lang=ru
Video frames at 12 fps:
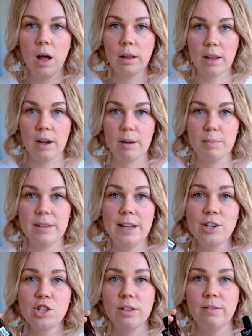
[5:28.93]
лаками.
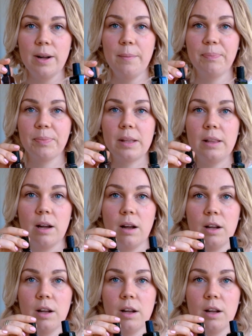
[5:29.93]
Дальше два лака,